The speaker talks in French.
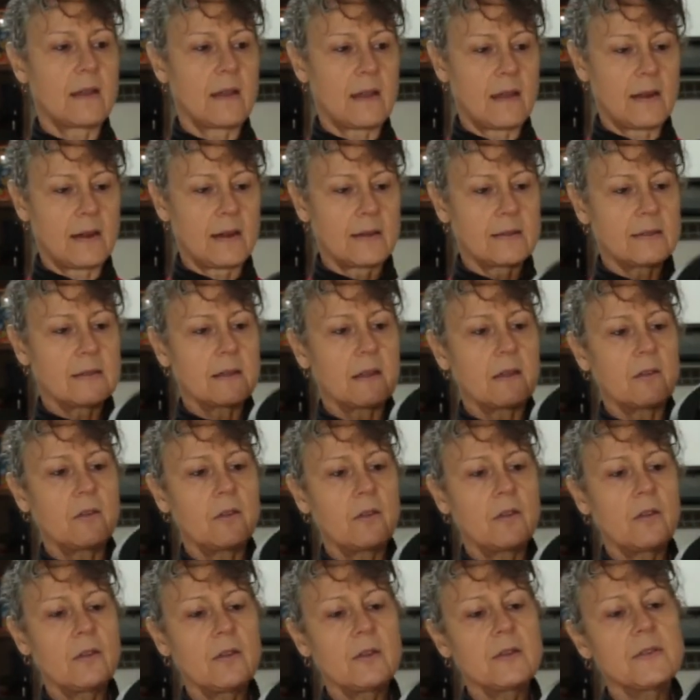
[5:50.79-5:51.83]
à
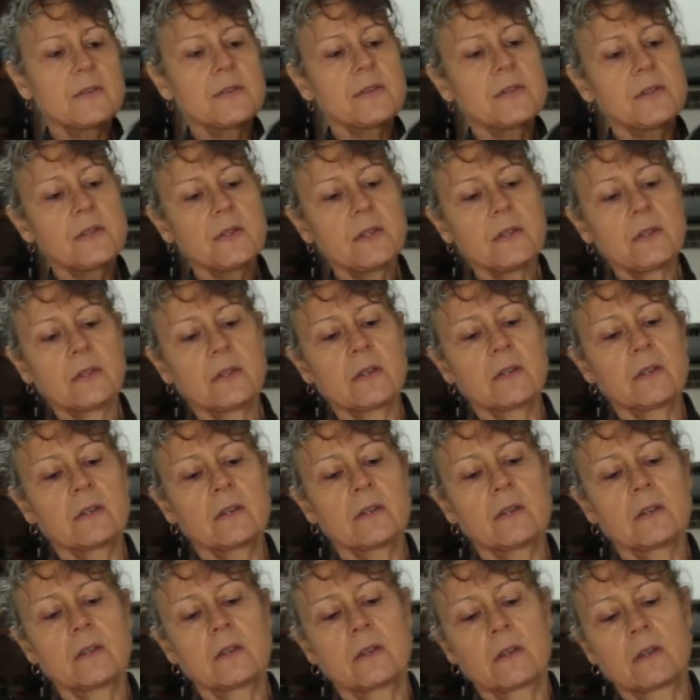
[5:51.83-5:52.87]
l'intérieur ici
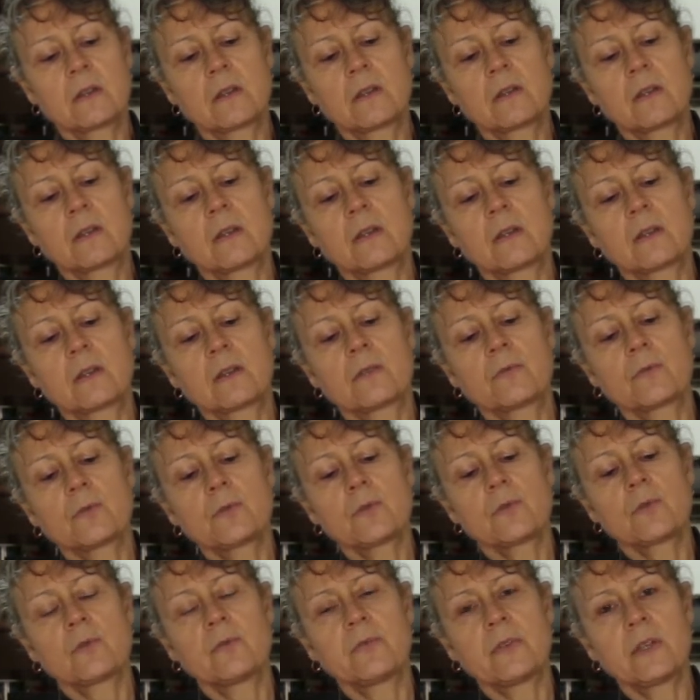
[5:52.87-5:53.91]
vous
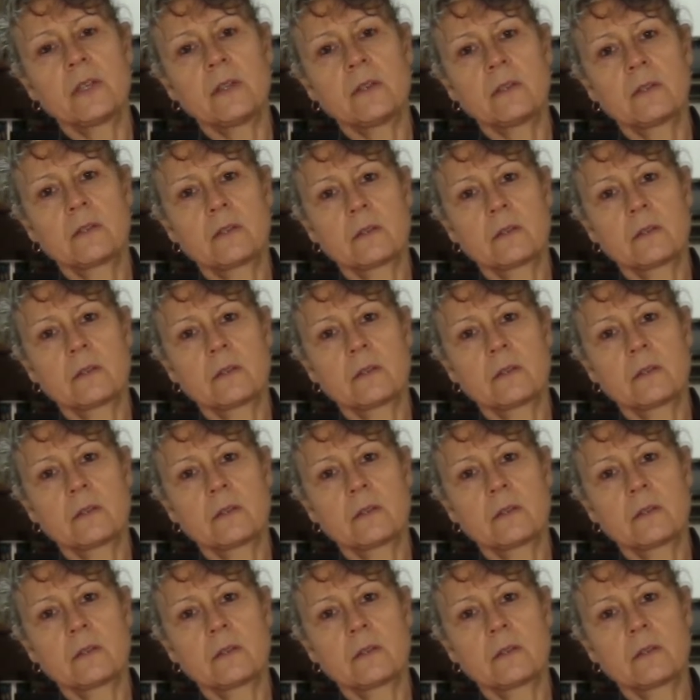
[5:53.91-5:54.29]
soulevez.